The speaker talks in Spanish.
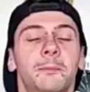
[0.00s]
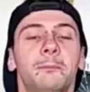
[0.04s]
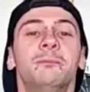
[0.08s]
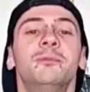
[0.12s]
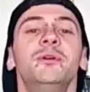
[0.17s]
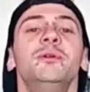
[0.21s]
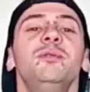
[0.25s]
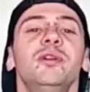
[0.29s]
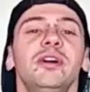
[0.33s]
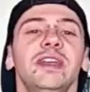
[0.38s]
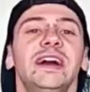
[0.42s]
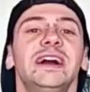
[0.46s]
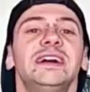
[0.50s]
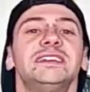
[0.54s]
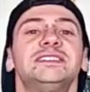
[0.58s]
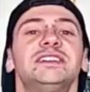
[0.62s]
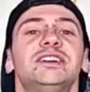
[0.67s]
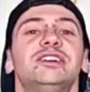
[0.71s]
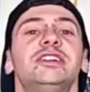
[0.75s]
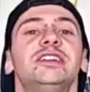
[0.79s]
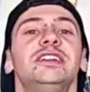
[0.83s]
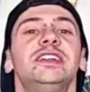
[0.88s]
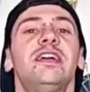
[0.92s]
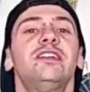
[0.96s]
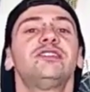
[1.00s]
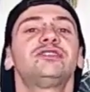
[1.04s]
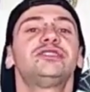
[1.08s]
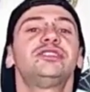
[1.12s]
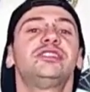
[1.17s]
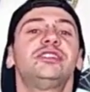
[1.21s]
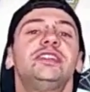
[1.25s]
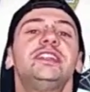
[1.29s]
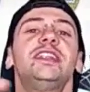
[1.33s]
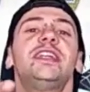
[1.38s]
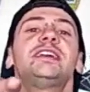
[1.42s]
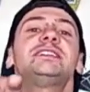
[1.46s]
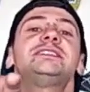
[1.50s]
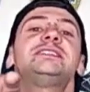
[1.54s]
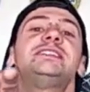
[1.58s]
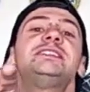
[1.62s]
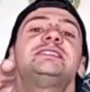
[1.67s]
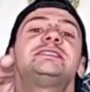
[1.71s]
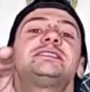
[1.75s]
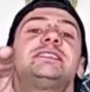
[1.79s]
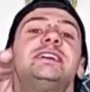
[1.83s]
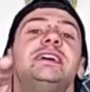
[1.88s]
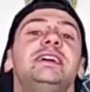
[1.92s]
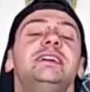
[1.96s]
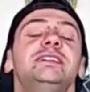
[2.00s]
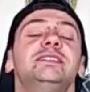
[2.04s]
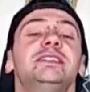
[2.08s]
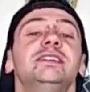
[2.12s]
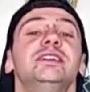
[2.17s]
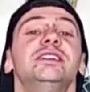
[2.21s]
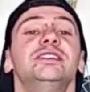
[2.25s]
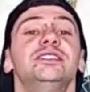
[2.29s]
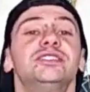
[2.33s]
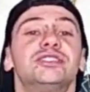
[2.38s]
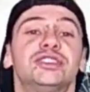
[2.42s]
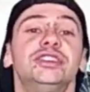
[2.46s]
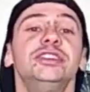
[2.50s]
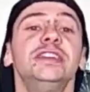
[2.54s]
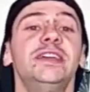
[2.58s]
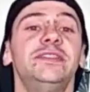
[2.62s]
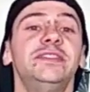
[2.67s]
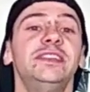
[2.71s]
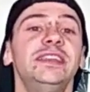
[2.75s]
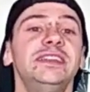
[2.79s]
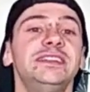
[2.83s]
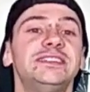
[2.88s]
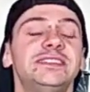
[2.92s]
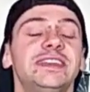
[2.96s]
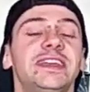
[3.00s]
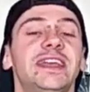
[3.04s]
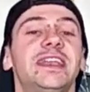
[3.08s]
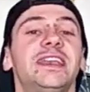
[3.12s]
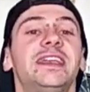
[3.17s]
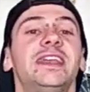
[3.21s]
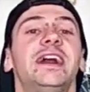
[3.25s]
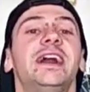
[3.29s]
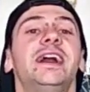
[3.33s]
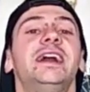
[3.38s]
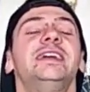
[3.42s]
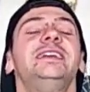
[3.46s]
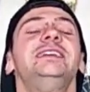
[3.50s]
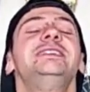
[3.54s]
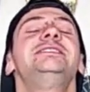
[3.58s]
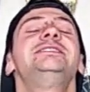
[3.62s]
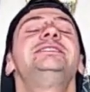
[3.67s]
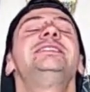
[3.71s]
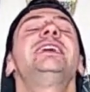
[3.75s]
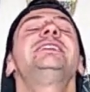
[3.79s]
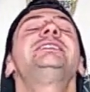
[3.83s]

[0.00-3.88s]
Muy buenas, engorilados y engoriladas del skate. Soy Andrés Serna y